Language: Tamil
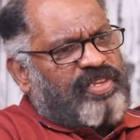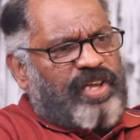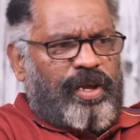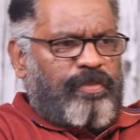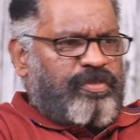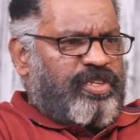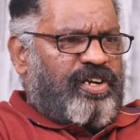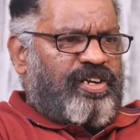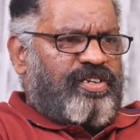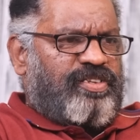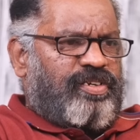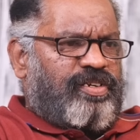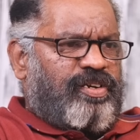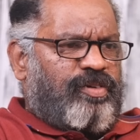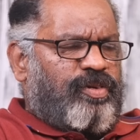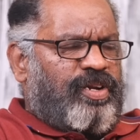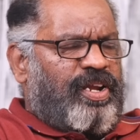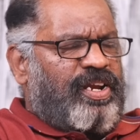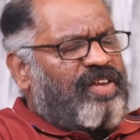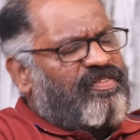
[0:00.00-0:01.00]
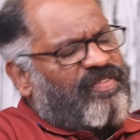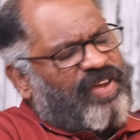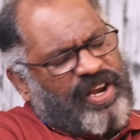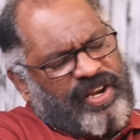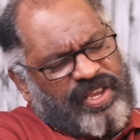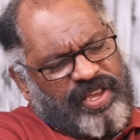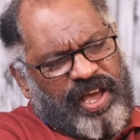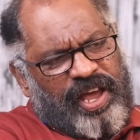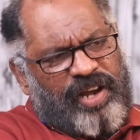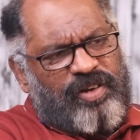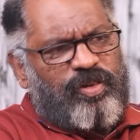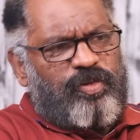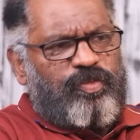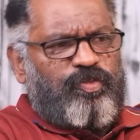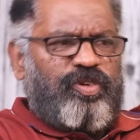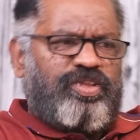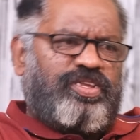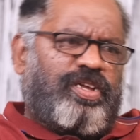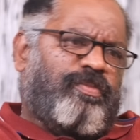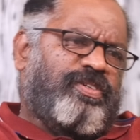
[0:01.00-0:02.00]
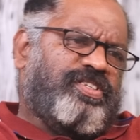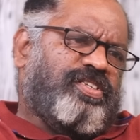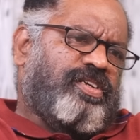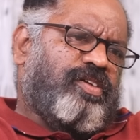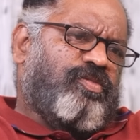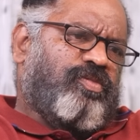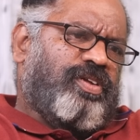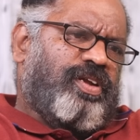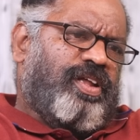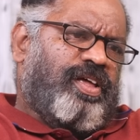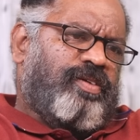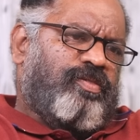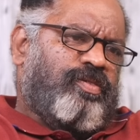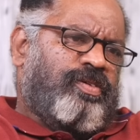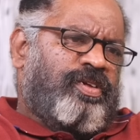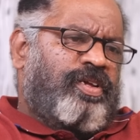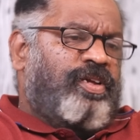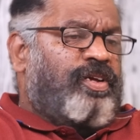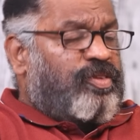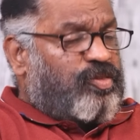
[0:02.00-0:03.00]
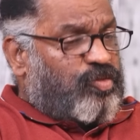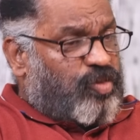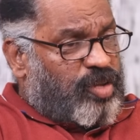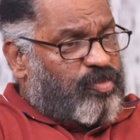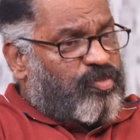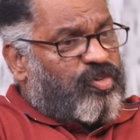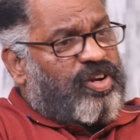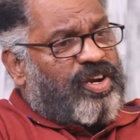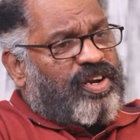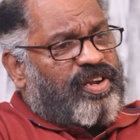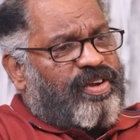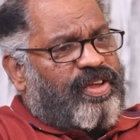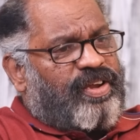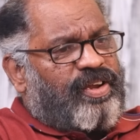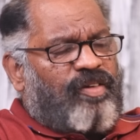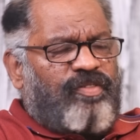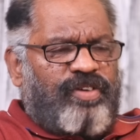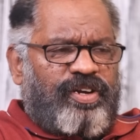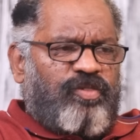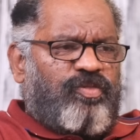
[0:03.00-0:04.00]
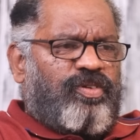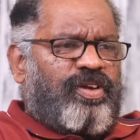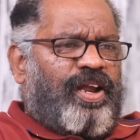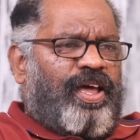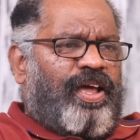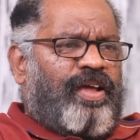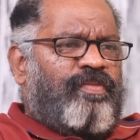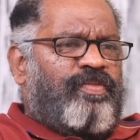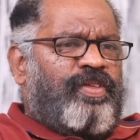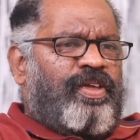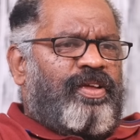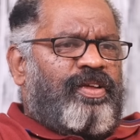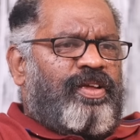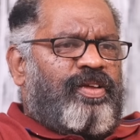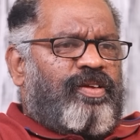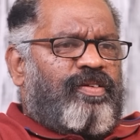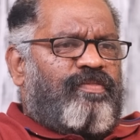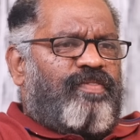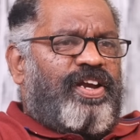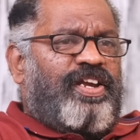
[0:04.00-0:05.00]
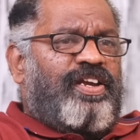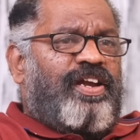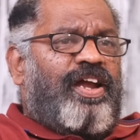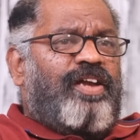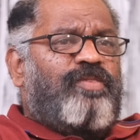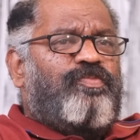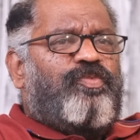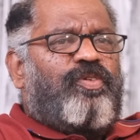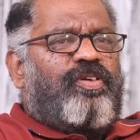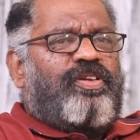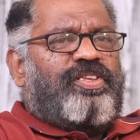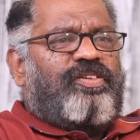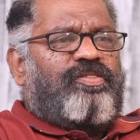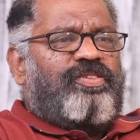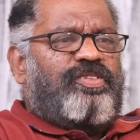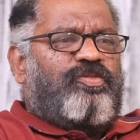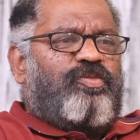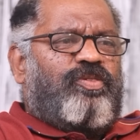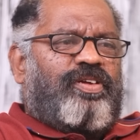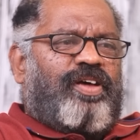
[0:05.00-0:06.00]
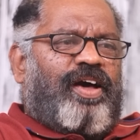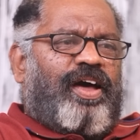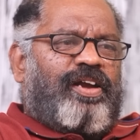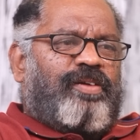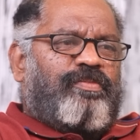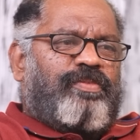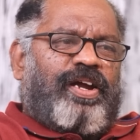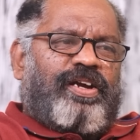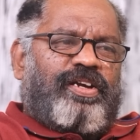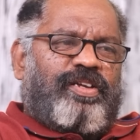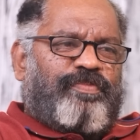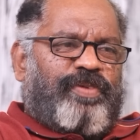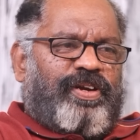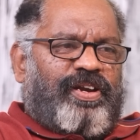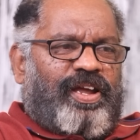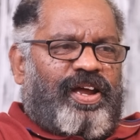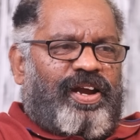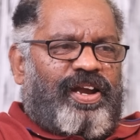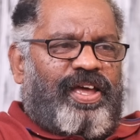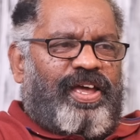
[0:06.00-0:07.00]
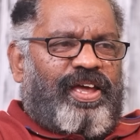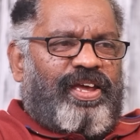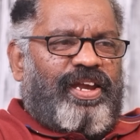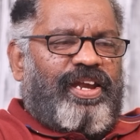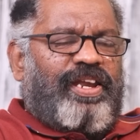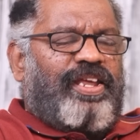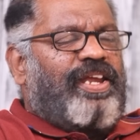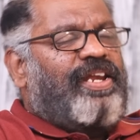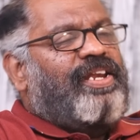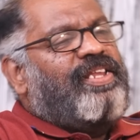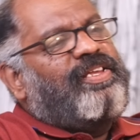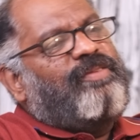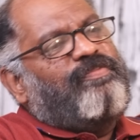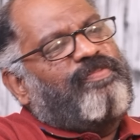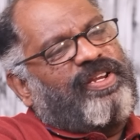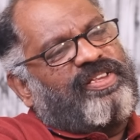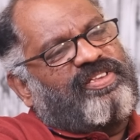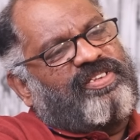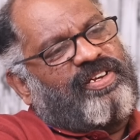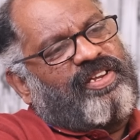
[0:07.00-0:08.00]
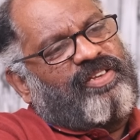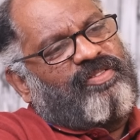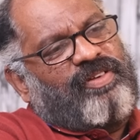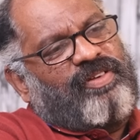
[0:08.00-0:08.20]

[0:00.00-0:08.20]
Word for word: தங்கம் சேனல் சட்டை கொடுக்கலாம் இல்லை வேறு யாரோட மூத்த அமைச்சர்கிட்ட கொடுக்கலாம் துரைமுருகன் இருக்கிறார் அவர்கிட்ட கொடுக்கலாம் வெளிநாடு போகிறத வந்து ஒரு காரணம் காட்டி பண்ணுறாங்களா இல்லை என்ன தான் பிரச்சனை